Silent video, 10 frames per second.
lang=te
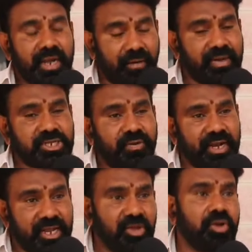
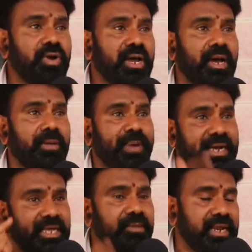రావాల్సినటువంటి నిధులు కూడా
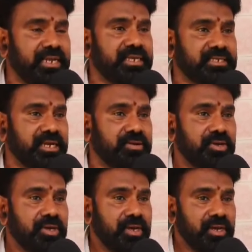పక్కదారి మళ్లించేశారు
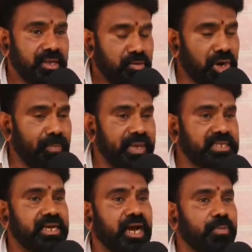ఒక
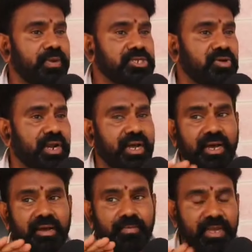బీసీ కార్పొరేషన్ ద్వారా
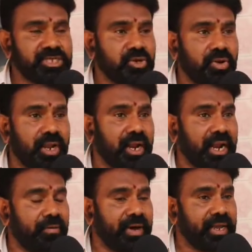బీసీ రుణాలు
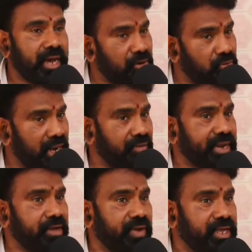రావాలి ఆ రుణాలు
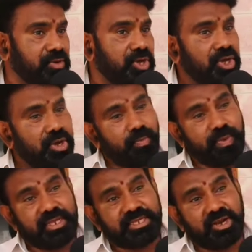ఎవరికి ఇవ్వలేదు
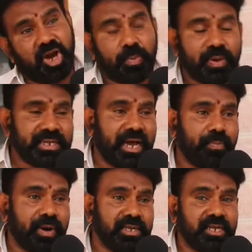బీసీ కార్పొరేషన్
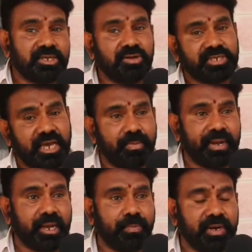ఏర్పాటు చేశారు
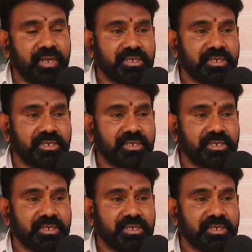చైర్మన్ ఏర్పాటు